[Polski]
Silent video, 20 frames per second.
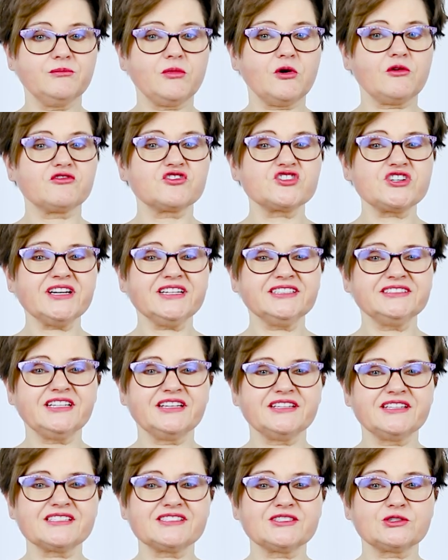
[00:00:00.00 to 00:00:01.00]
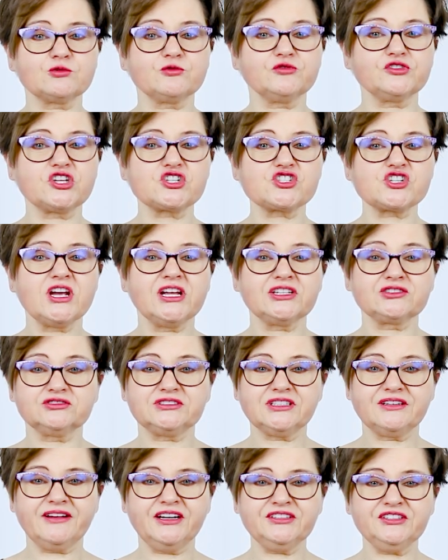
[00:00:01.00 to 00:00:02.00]
Powszechne jest również
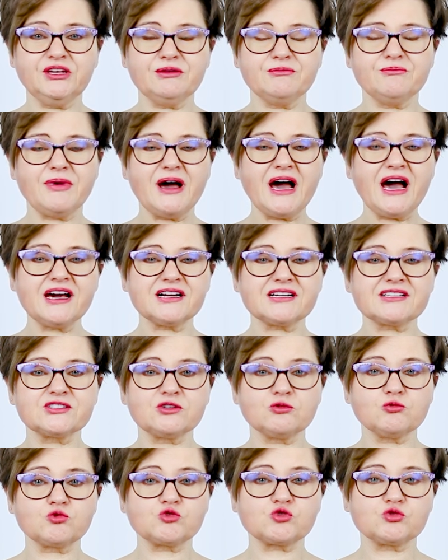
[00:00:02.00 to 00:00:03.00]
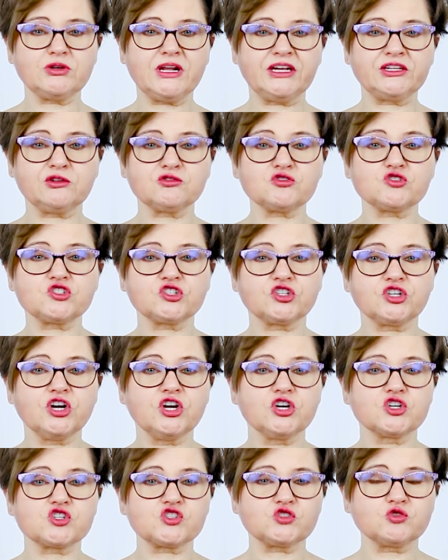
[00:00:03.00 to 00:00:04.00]
dodawanie bardzo uczulających
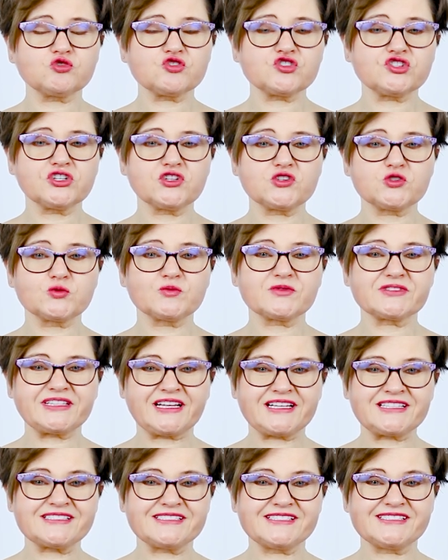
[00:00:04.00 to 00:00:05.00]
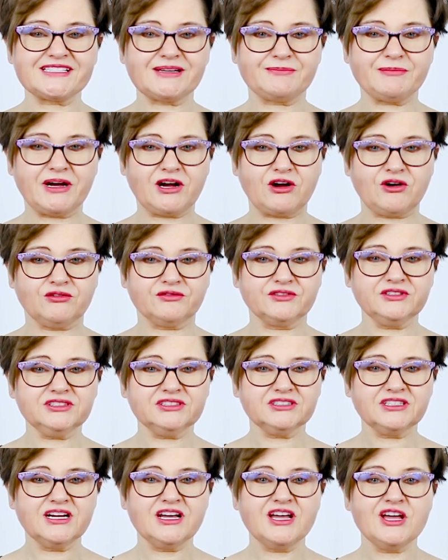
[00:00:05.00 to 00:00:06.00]
sztucznych substancji
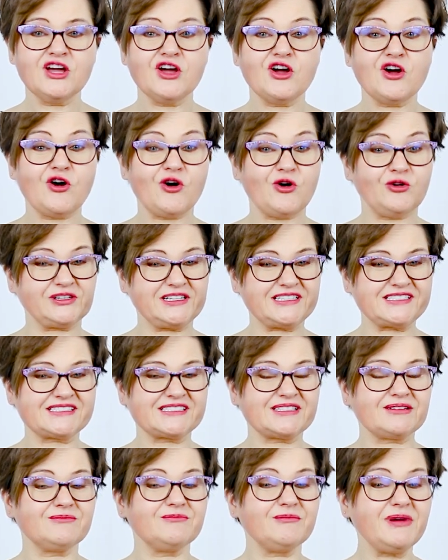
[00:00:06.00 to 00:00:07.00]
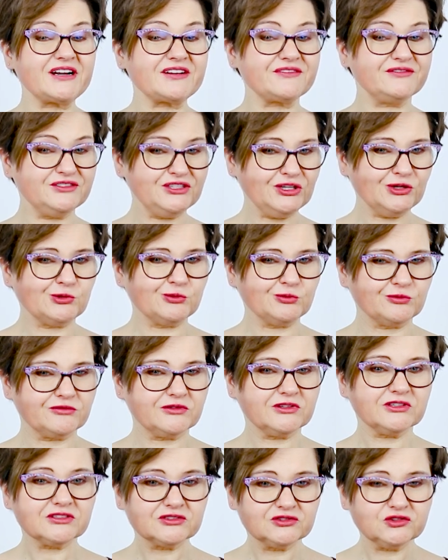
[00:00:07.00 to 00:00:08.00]
zapachowych oraz
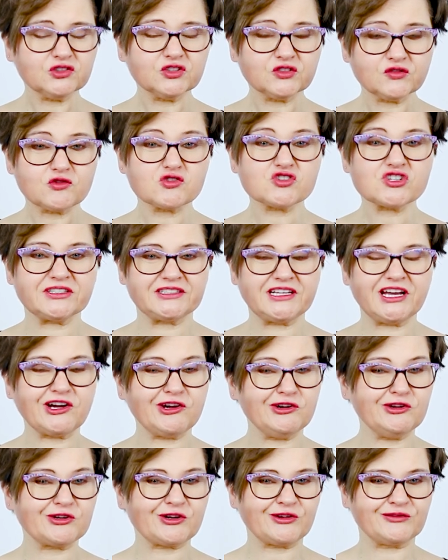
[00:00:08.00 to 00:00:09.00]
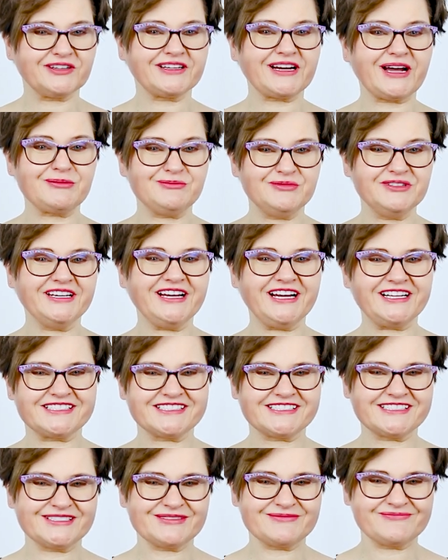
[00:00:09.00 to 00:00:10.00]
barwników do tworzenia kolorowych
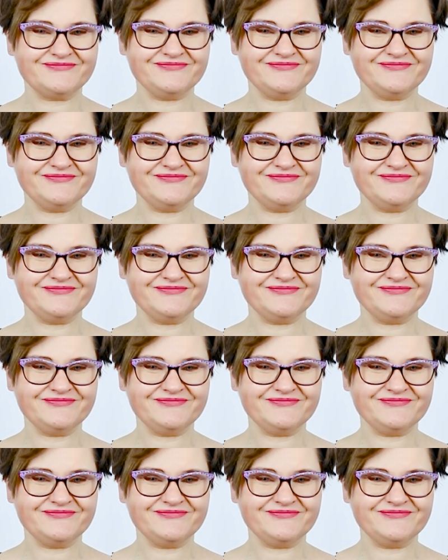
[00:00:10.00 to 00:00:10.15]
aplikacji.